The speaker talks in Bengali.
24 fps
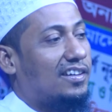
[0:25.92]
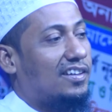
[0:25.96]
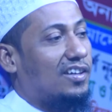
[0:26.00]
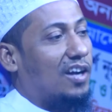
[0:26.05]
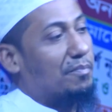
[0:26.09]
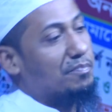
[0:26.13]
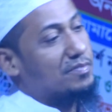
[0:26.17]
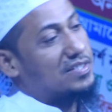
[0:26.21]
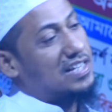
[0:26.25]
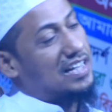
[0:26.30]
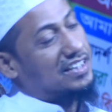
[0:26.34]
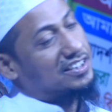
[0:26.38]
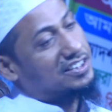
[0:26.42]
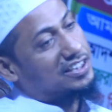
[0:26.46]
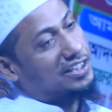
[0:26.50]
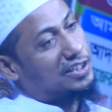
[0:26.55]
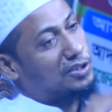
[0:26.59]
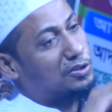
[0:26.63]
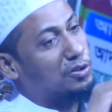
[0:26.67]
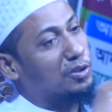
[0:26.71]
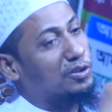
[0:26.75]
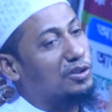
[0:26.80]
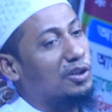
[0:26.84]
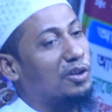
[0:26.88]
রমজান
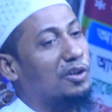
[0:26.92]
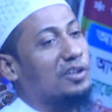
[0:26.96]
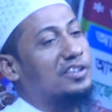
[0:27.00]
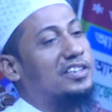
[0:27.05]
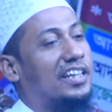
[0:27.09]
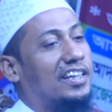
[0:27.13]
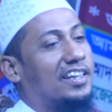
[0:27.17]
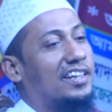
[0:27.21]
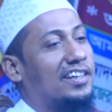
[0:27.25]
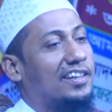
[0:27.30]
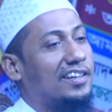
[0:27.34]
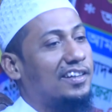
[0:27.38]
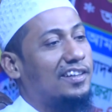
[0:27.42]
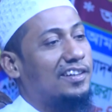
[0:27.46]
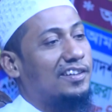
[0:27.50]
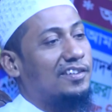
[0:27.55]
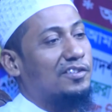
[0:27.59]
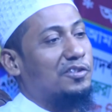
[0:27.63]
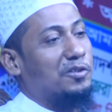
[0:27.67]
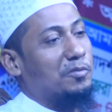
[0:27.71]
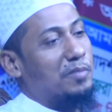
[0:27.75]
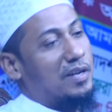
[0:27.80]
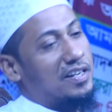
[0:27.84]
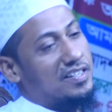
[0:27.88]
শেষ হতে হতে
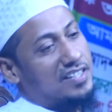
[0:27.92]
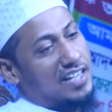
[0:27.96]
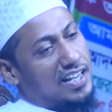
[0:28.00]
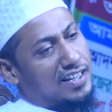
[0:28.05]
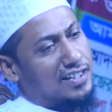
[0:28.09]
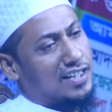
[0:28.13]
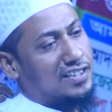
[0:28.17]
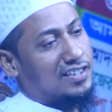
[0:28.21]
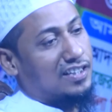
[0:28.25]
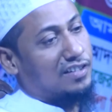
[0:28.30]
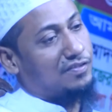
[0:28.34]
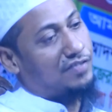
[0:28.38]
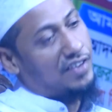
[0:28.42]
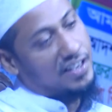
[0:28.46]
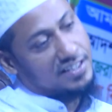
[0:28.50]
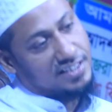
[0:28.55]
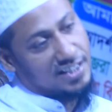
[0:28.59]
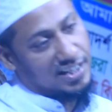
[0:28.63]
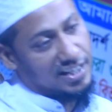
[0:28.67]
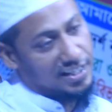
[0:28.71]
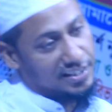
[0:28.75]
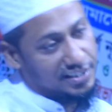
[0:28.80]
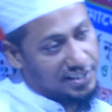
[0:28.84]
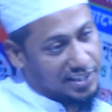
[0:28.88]
তোমার জান্নাতের
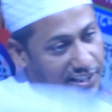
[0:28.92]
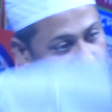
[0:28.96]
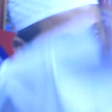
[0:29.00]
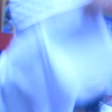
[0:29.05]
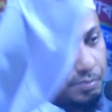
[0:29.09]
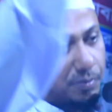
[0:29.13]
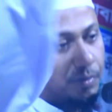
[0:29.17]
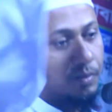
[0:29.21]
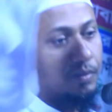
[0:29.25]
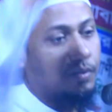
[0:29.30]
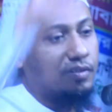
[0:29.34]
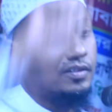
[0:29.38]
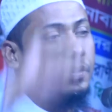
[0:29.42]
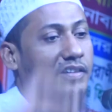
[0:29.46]
ফয়সালা লিখে দেবো